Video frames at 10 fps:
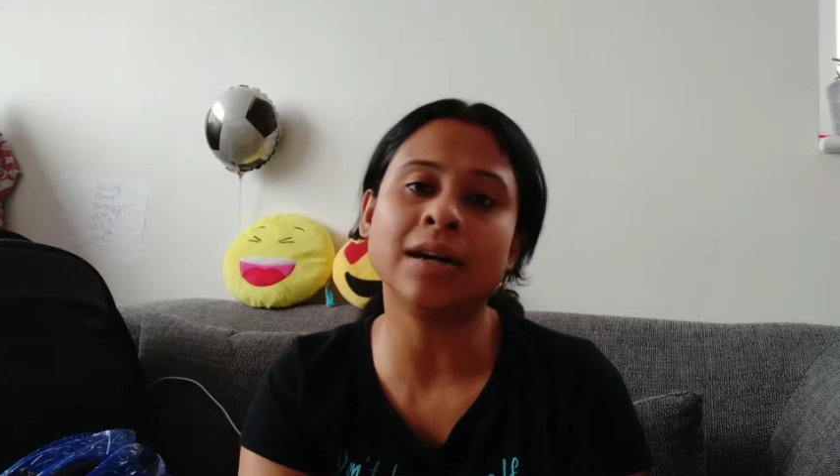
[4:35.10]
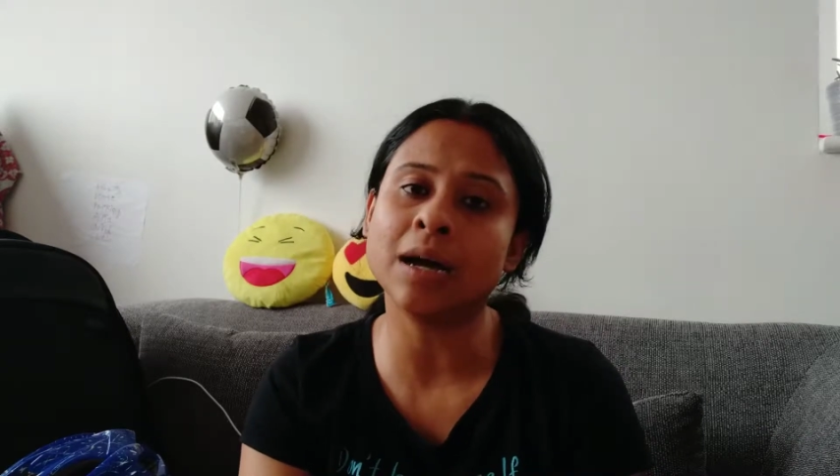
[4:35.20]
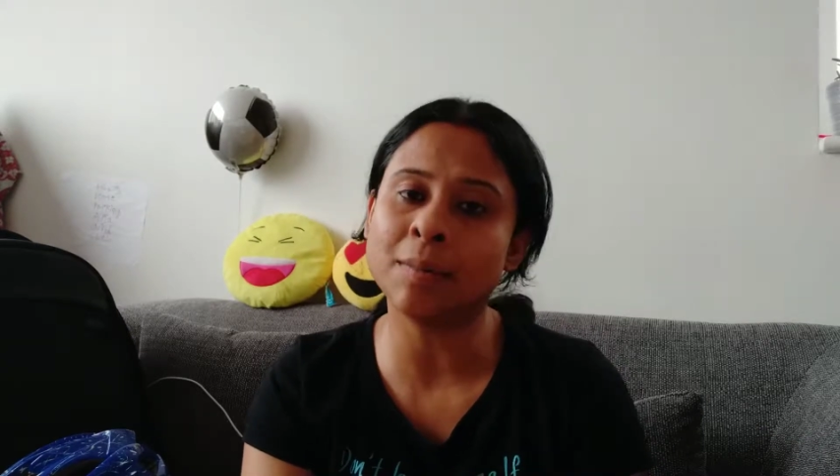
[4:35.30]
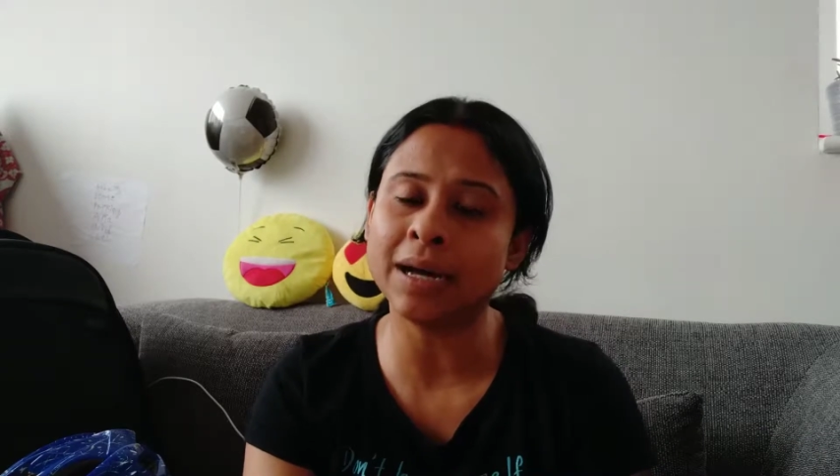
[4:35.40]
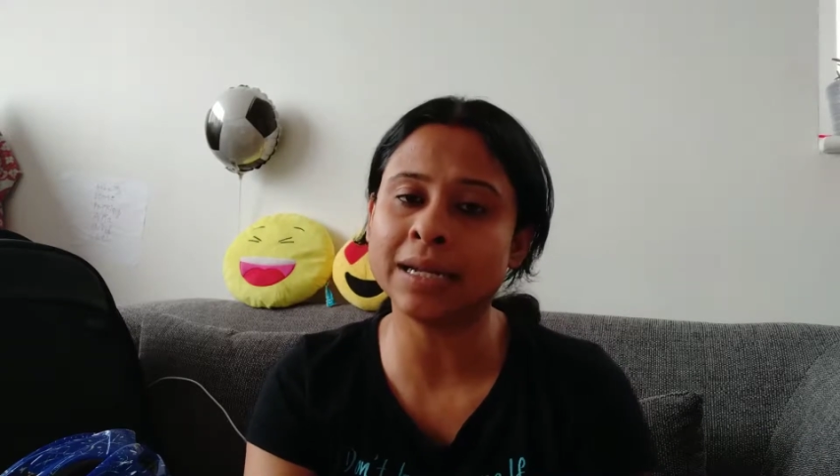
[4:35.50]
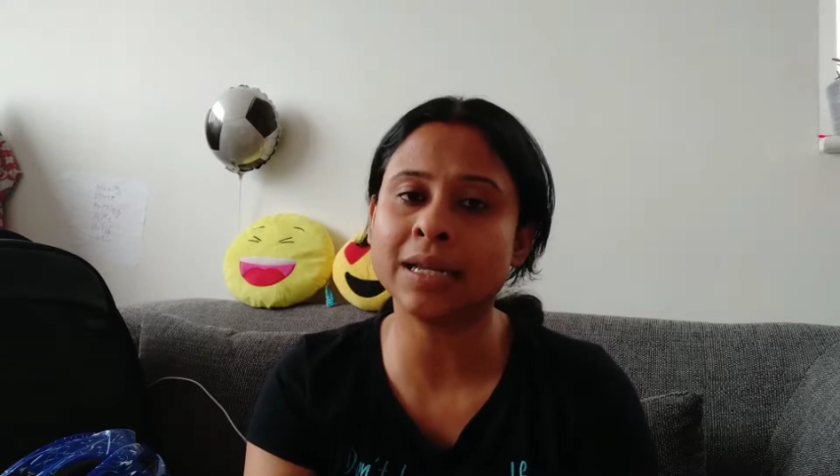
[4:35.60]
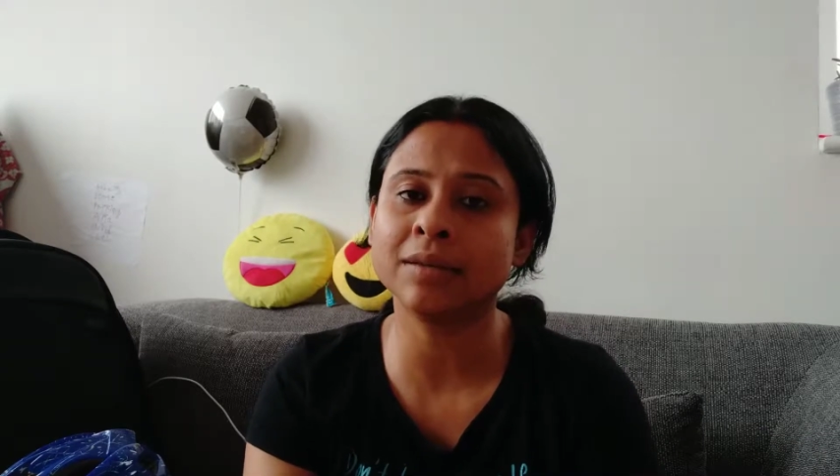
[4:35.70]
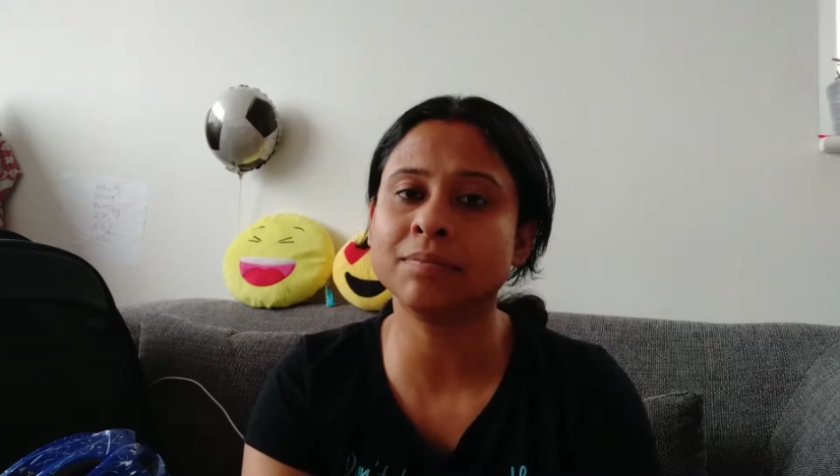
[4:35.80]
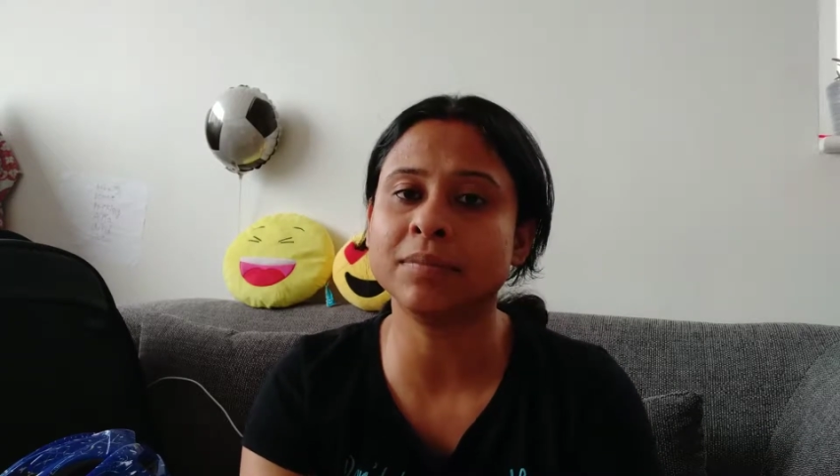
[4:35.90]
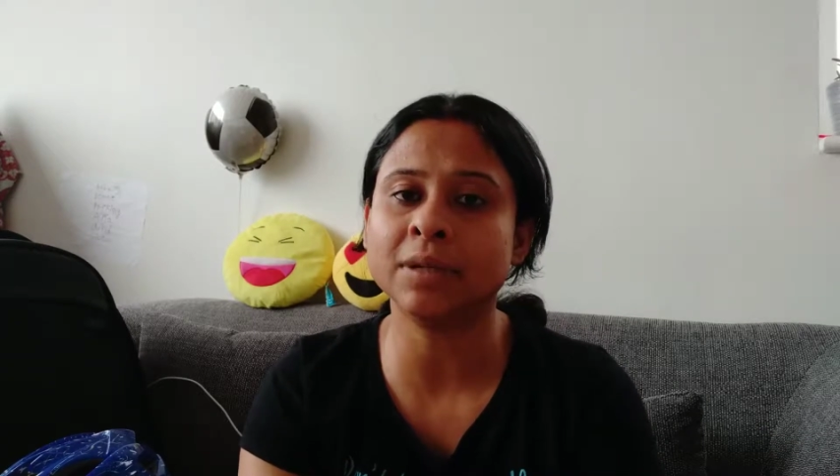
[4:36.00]
हमारे
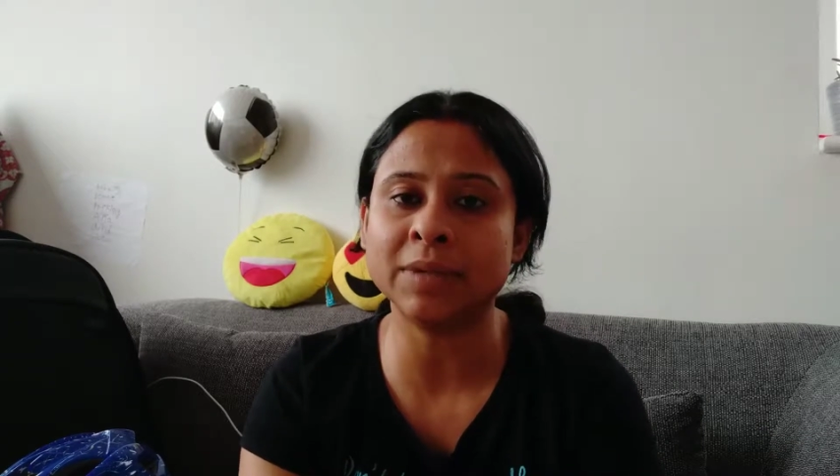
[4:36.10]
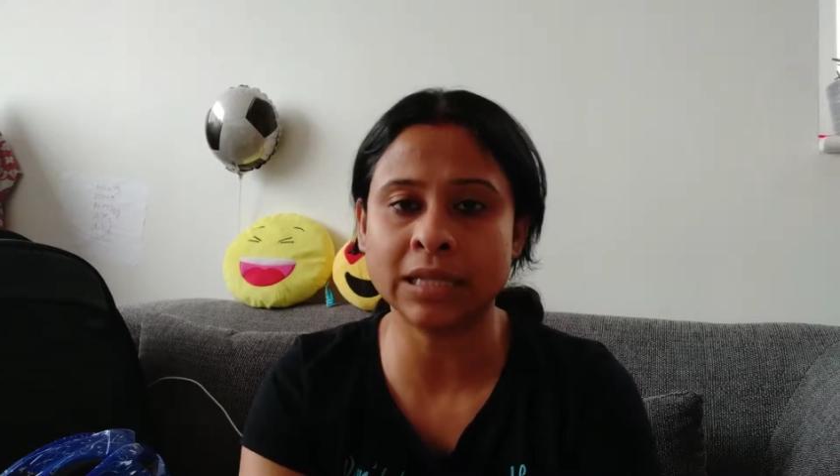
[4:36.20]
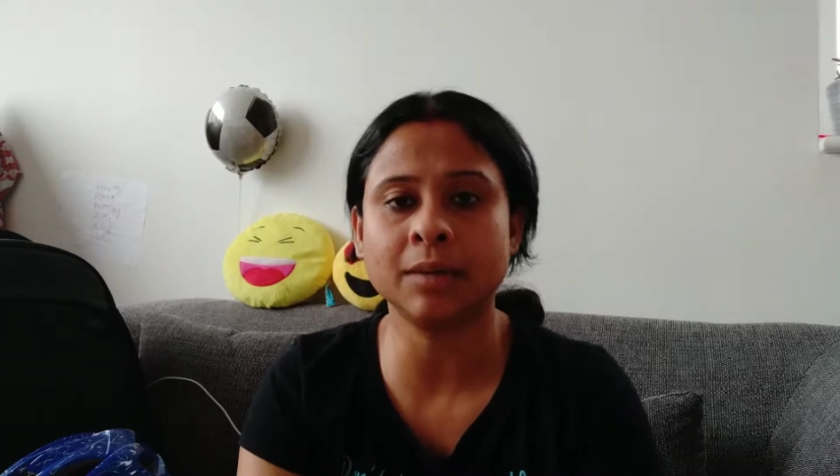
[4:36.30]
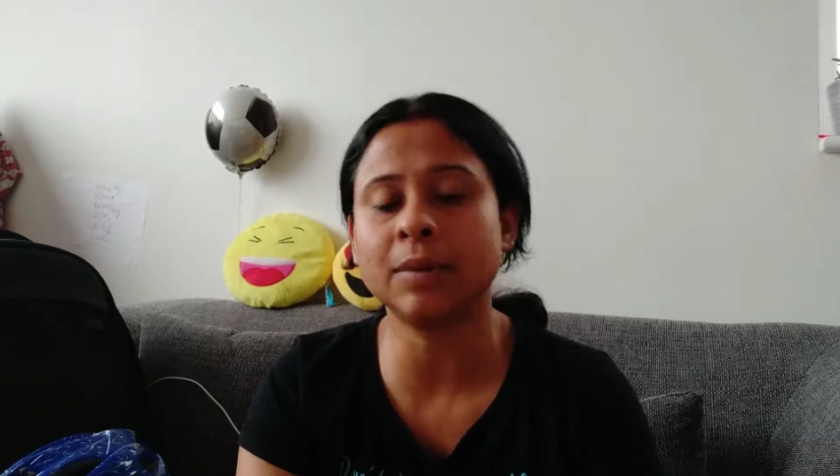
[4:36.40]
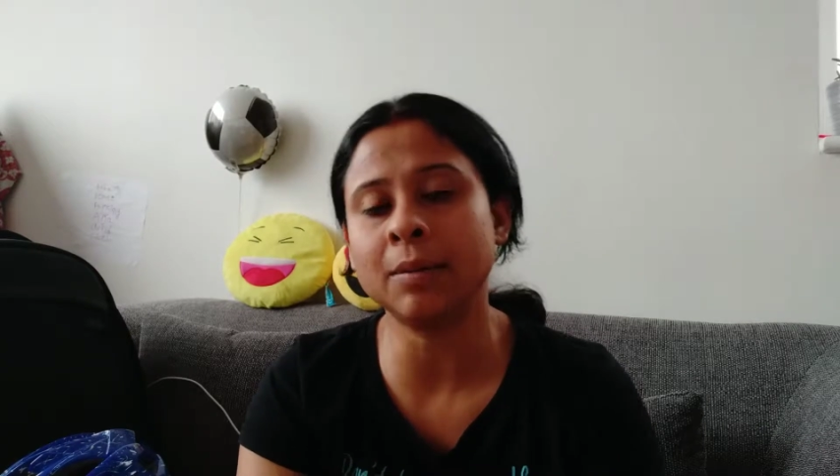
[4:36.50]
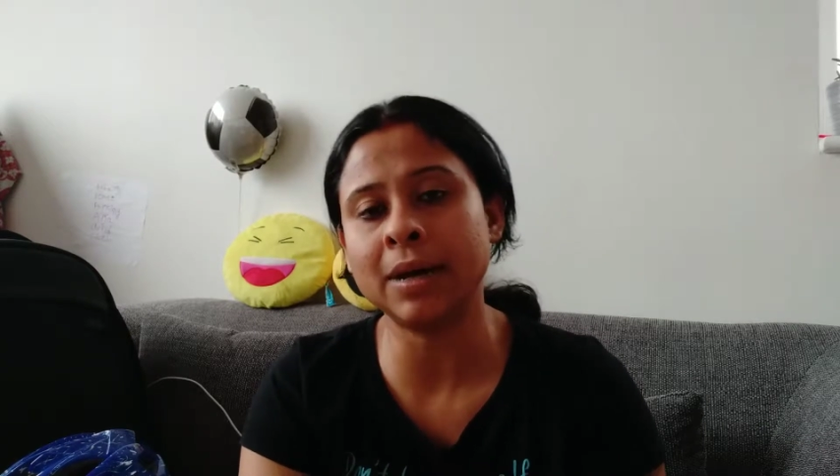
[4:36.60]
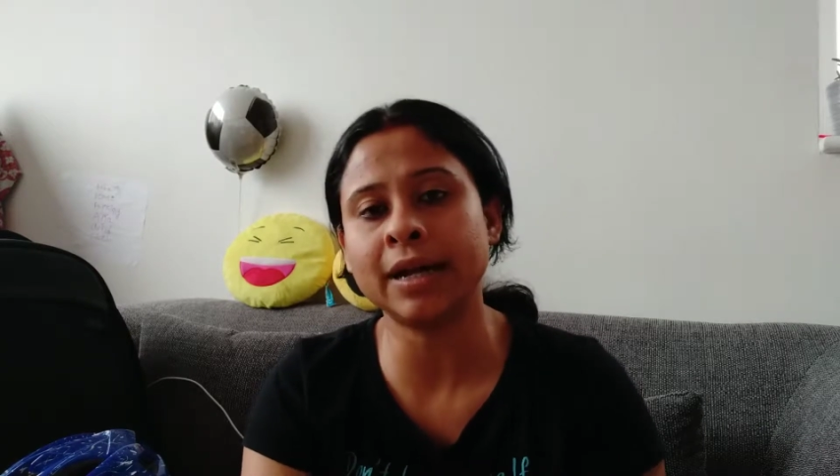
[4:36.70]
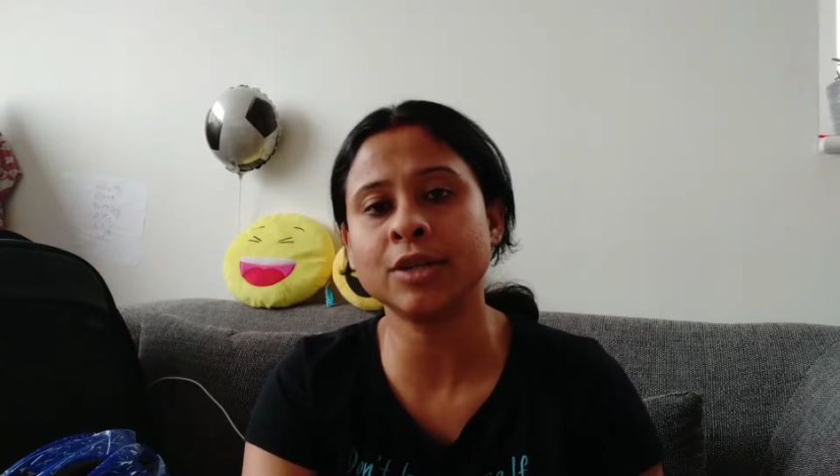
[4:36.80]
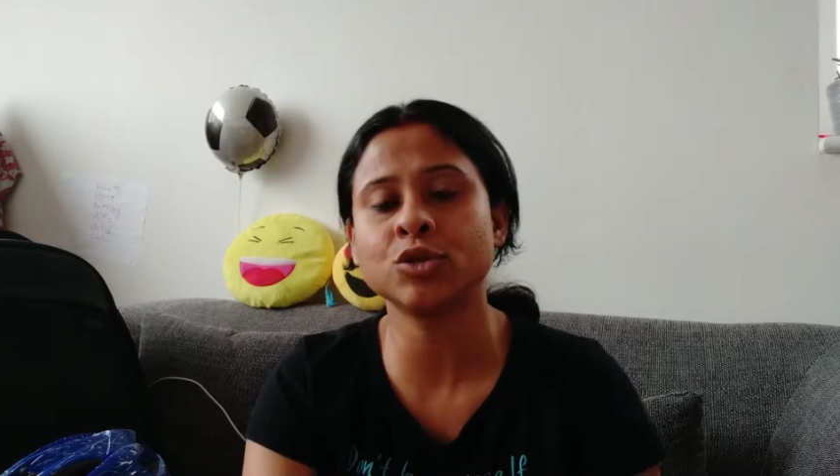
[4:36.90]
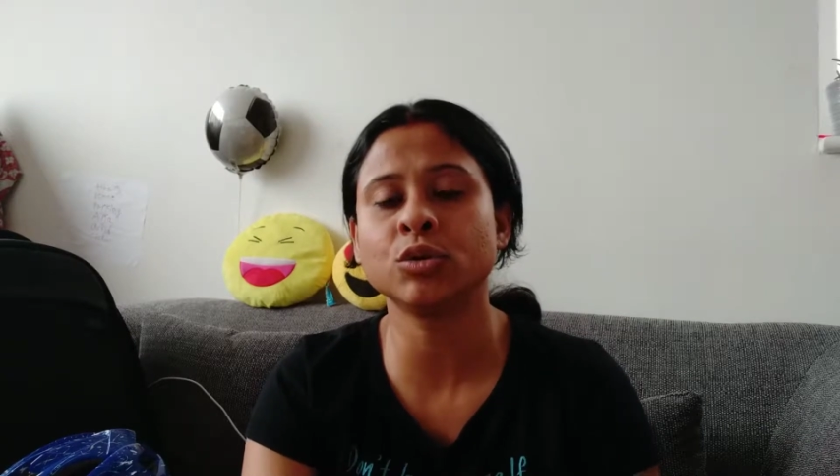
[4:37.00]
मतलब
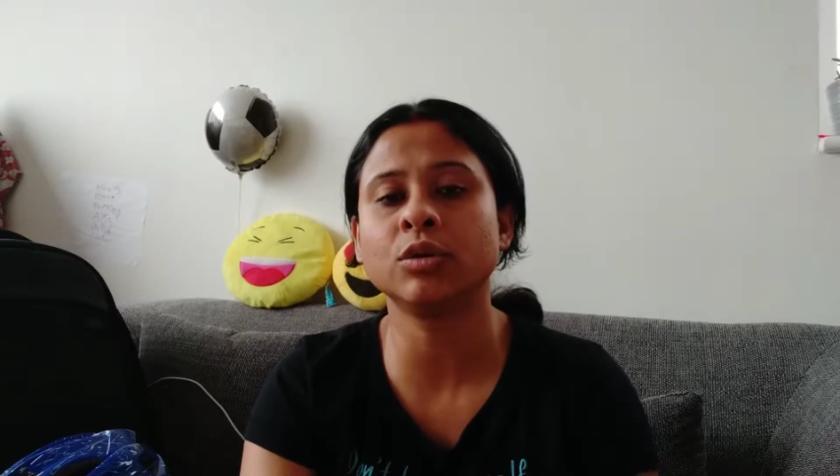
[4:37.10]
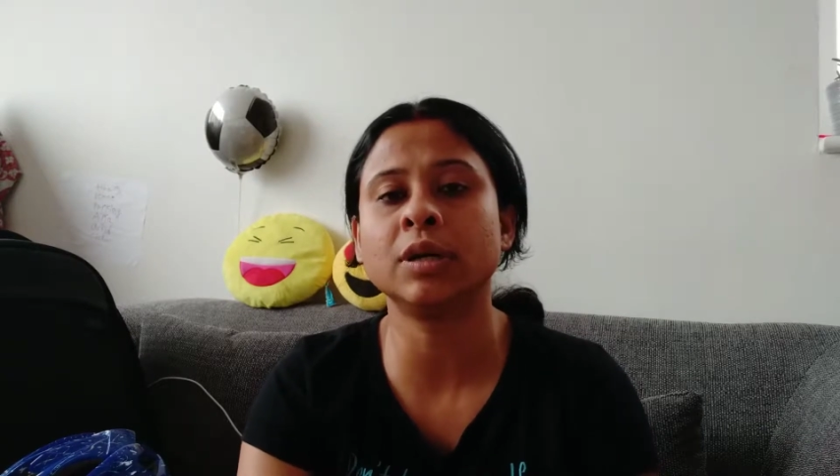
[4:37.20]
हमारा जो